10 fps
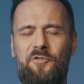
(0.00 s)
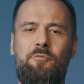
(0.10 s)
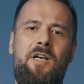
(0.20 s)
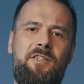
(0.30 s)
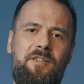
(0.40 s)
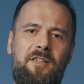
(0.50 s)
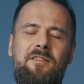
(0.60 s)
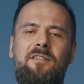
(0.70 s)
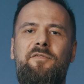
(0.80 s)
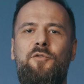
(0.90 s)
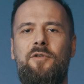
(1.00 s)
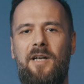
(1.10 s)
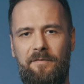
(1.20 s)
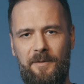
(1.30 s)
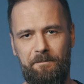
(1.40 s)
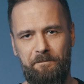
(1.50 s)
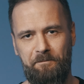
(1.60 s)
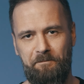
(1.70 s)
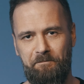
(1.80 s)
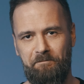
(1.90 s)
Słuchajcie, jestem fotografem
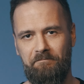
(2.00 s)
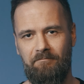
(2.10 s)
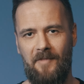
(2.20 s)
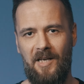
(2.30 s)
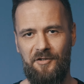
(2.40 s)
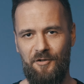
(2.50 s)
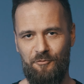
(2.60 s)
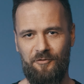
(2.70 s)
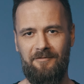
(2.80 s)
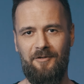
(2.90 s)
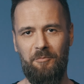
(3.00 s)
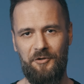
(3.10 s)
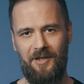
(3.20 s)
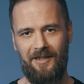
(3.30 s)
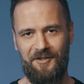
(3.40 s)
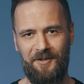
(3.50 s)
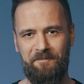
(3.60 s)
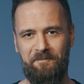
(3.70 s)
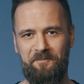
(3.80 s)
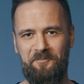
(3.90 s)
jak się już domyślacie.
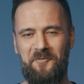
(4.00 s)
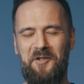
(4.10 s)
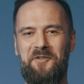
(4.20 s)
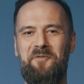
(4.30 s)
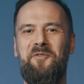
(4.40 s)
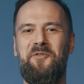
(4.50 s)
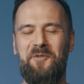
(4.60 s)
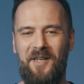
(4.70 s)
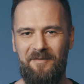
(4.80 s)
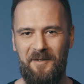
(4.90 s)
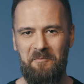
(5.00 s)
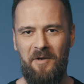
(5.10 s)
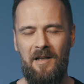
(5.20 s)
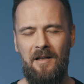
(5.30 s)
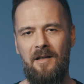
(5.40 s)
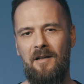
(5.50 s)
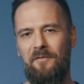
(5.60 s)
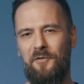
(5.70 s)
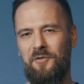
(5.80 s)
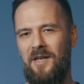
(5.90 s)
Jestem fotografem.
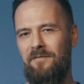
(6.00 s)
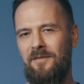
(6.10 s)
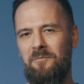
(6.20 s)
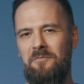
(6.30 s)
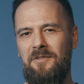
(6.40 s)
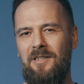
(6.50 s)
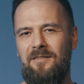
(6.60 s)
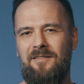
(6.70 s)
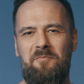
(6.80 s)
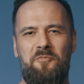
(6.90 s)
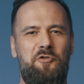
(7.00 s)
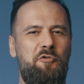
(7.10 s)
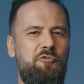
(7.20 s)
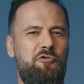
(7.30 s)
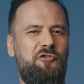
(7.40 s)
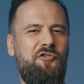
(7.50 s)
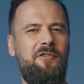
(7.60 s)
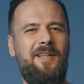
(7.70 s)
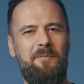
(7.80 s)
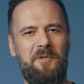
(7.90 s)
Fotografem jestem już
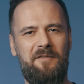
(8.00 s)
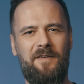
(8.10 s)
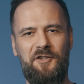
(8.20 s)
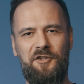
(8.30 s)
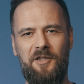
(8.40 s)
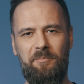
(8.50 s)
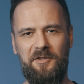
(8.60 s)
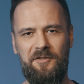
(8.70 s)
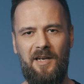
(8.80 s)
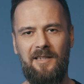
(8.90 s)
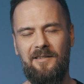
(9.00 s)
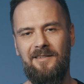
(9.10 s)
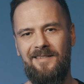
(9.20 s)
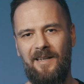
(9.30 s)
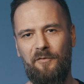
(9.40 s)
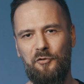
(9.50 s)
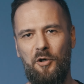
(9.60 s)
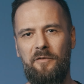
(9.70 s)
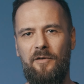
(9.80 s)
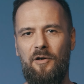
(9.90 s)
co najmniej 25 lat,
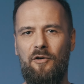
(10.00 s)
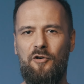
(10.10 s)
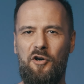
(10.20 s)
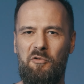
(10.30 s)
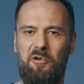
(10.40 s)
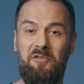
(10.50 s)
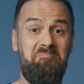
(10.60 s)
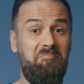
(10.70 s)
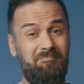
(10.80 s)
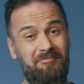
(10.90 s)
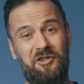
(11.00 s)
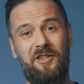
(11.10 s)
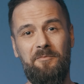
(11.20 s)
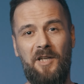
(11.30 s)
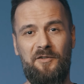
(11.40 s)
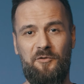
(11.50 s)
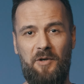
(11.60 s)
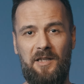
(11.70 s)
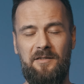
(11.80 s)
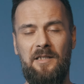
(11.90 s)
zawodowo około 17
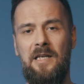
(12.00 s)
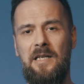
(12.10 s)
lat.